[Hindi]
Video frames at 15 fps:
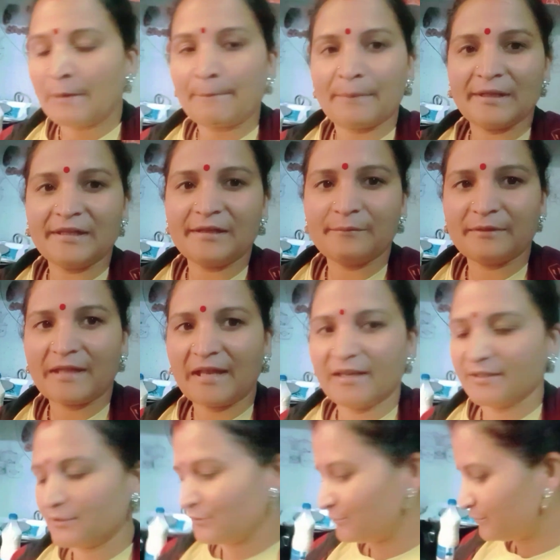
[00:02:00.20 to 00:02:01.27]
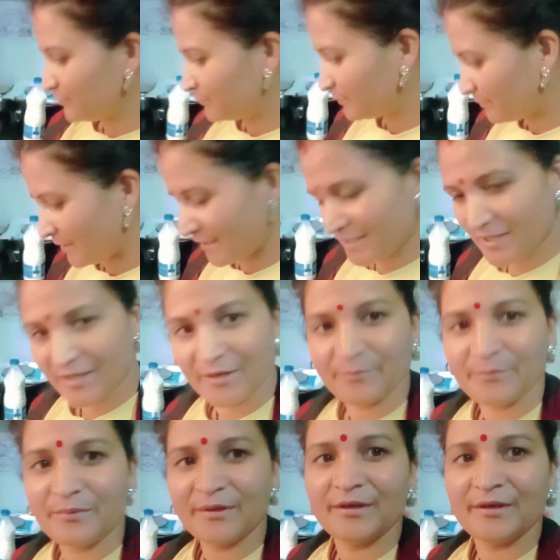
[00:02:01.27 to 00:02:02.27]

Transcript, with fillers: पनीर बना लेती हूँ बाकी अब